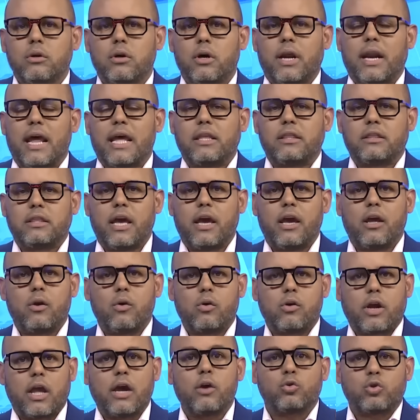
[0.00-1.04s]

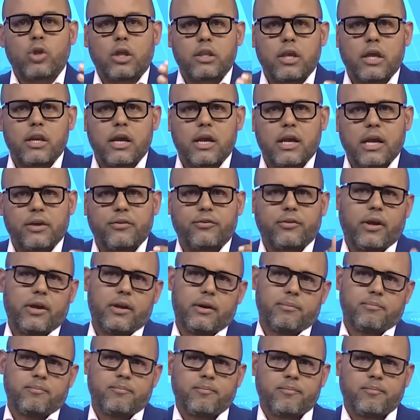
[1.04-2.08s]
reitero, ¿qué usted tiene que hacer?